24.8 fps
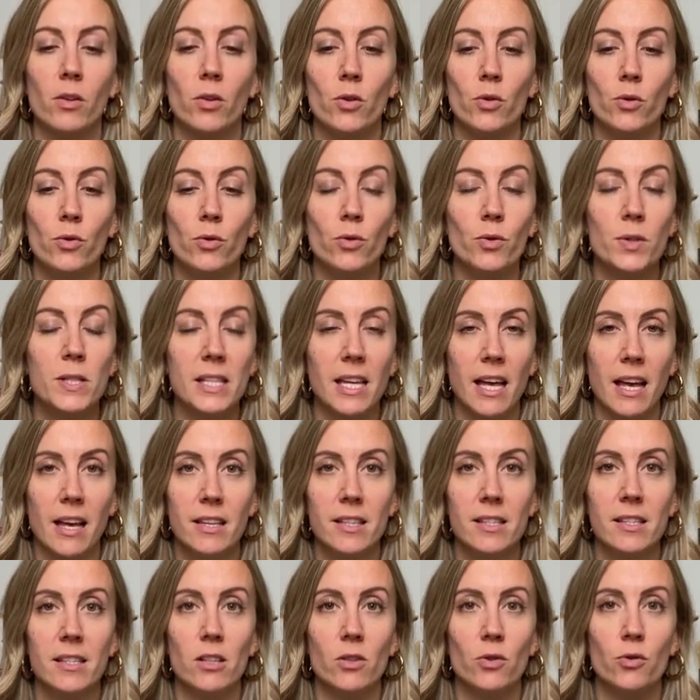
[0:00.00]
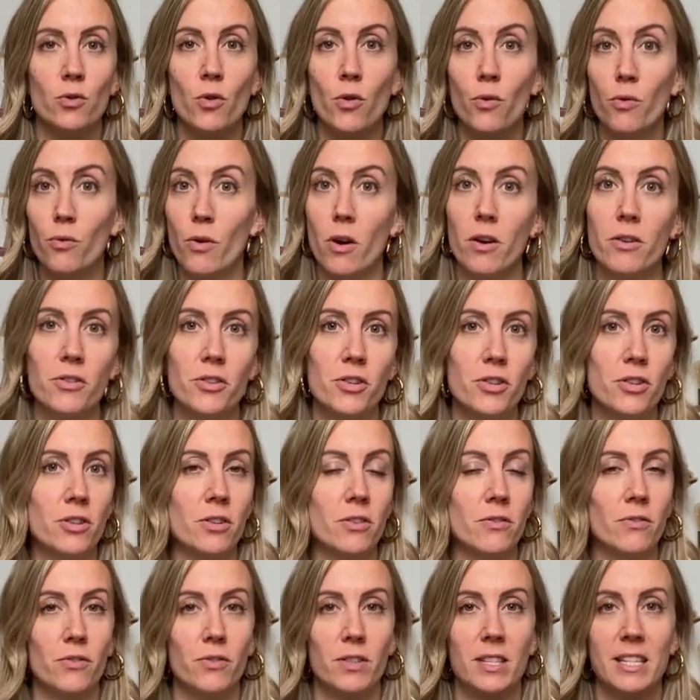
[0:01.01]
no stress, no rush.
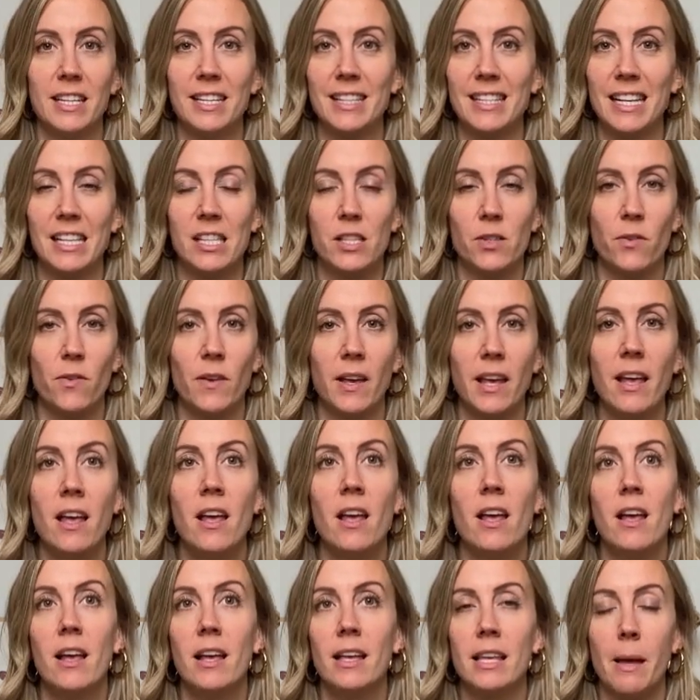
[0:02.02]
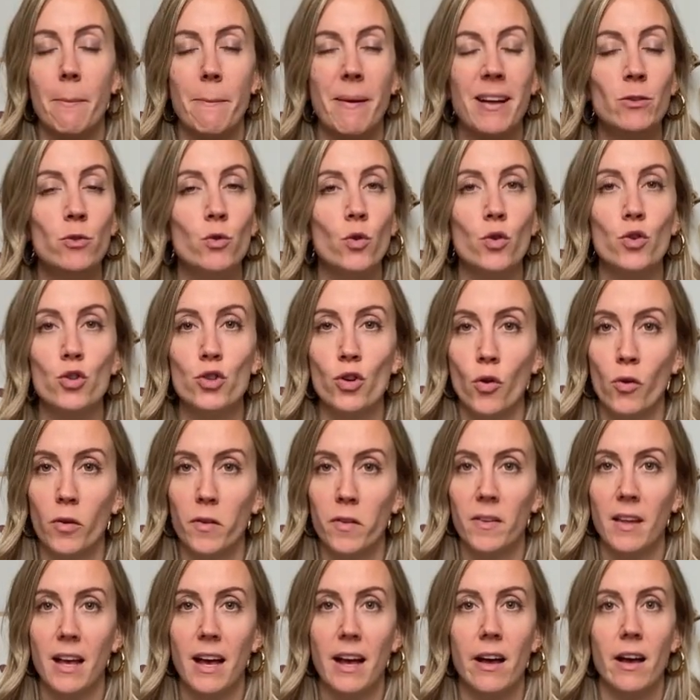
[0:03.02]
Je veux dire, ça se fait. Il n'y a pas
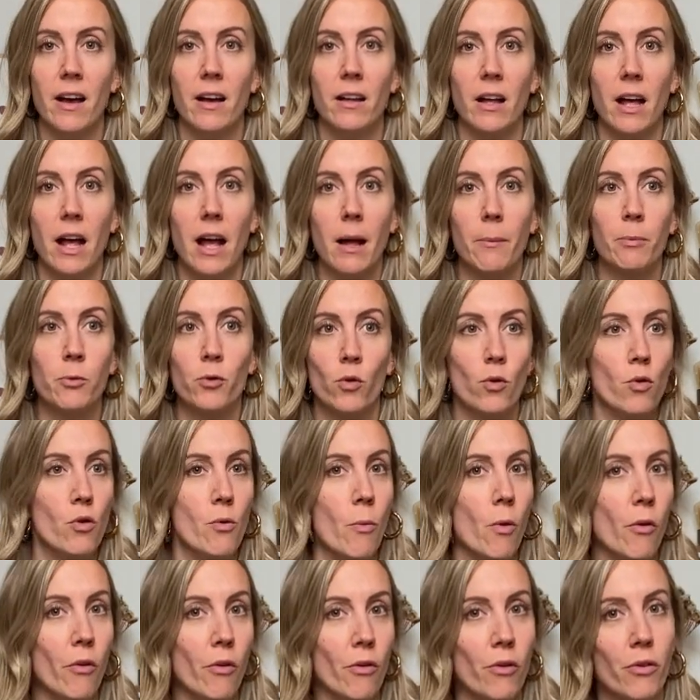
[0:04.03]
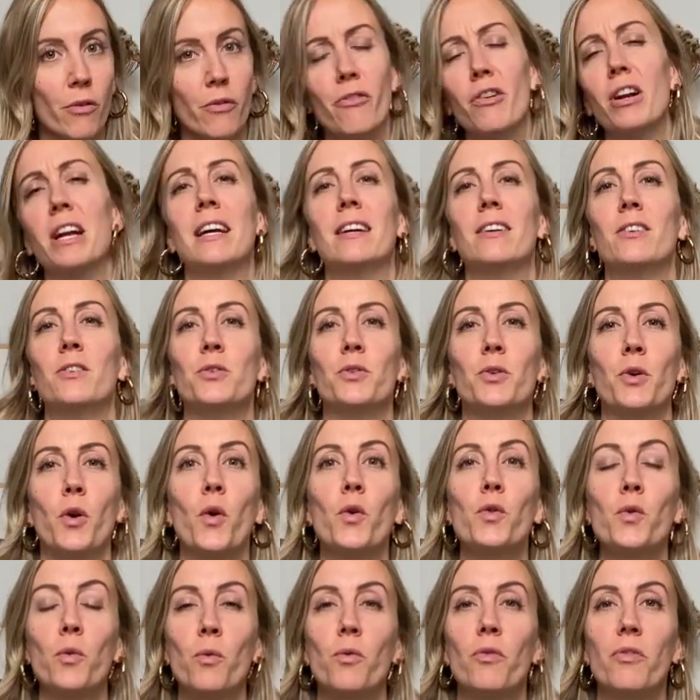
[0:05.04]
d'urgence à absolument euh, voilà,
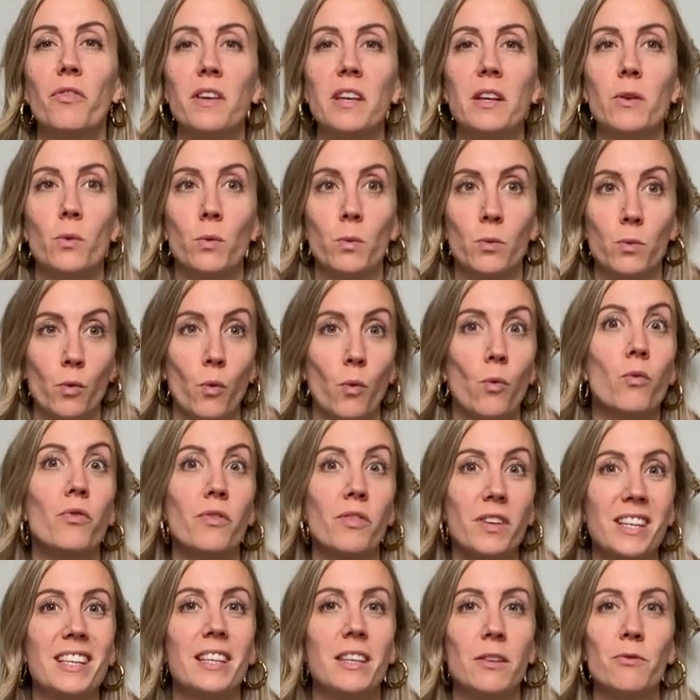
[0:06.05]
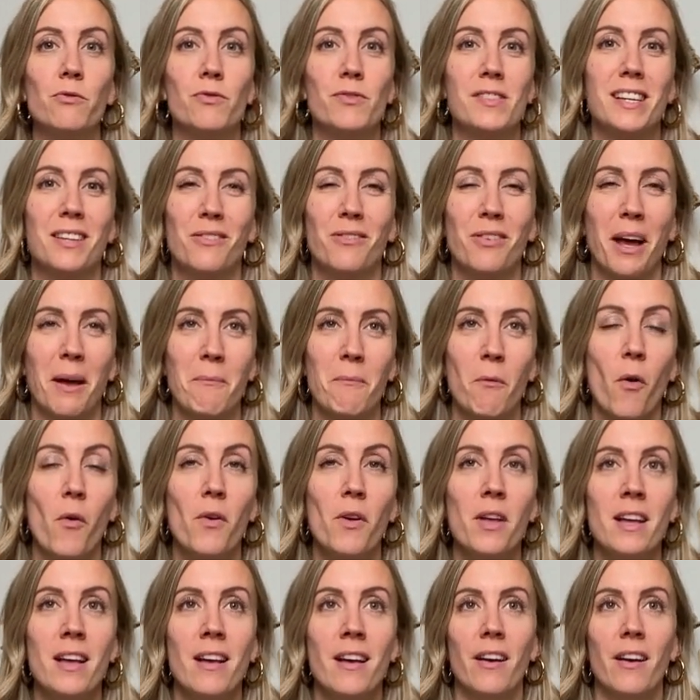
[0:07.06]
retrouver ou trouver qui vous êtes vraiment.